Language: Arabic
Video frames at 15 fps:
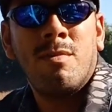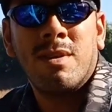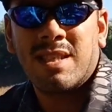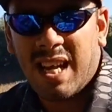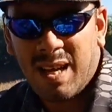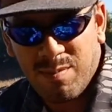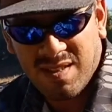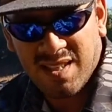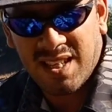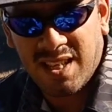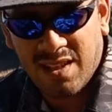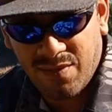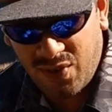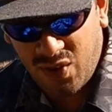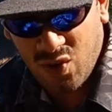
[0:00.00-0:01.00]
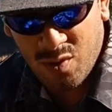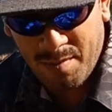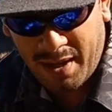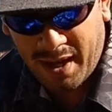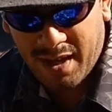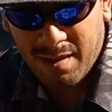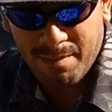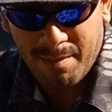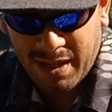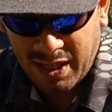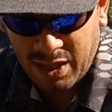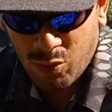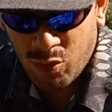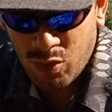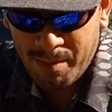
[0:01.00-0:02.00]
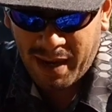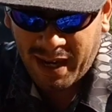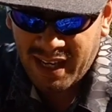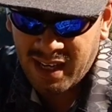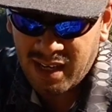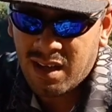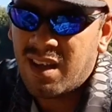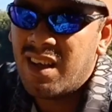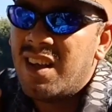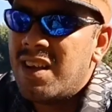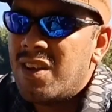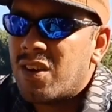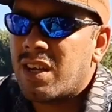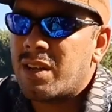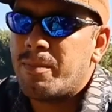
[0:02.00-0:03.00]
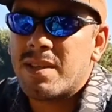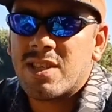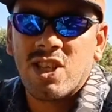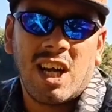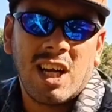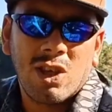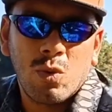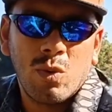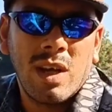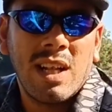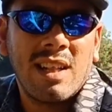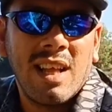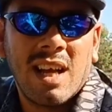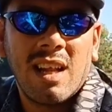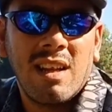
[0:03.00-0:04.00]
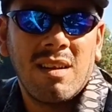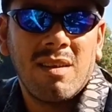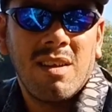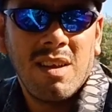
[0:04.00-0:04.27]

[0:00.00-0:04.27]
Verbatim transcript: هما صعاب تصيد فيهم قراب مع كيكون الماء قليل كتبي تشحط شويه لداخل